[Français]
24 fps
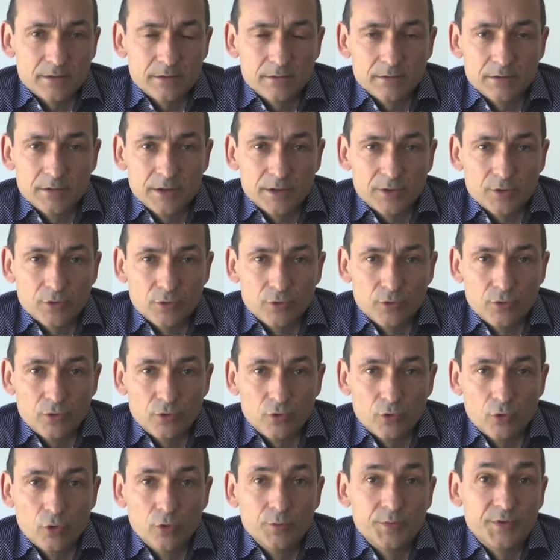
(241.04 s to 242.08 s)

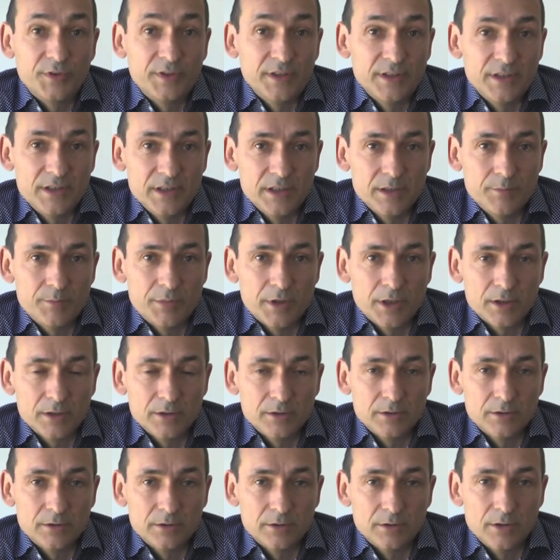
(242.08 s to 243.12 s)
d'être obsédé par
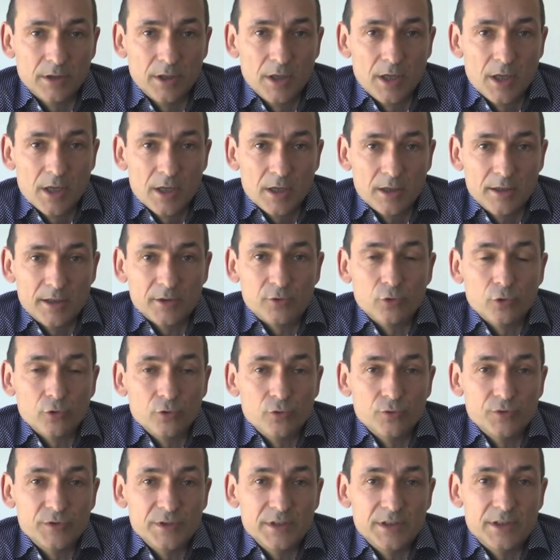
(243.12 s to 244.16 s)
la
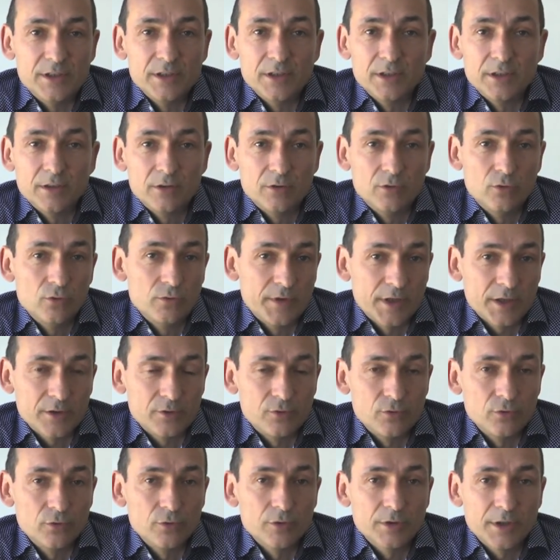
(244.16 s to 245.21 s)
curiosité,
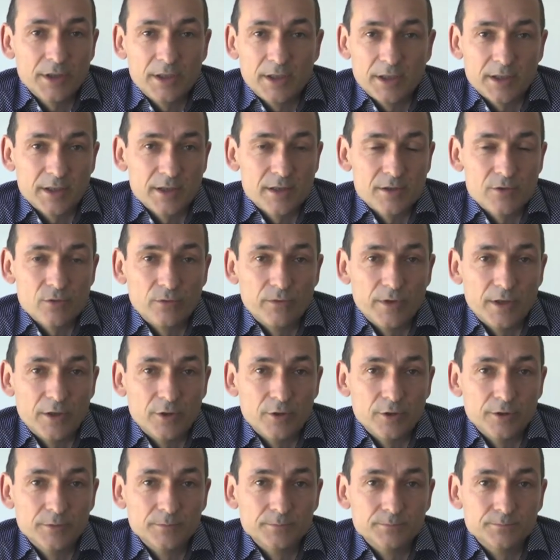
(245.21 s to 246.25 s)
l'ouverture et la création de
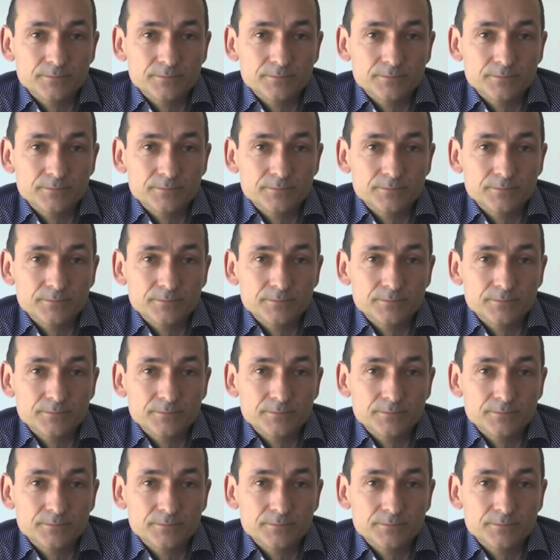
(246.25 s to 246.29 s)
valeur.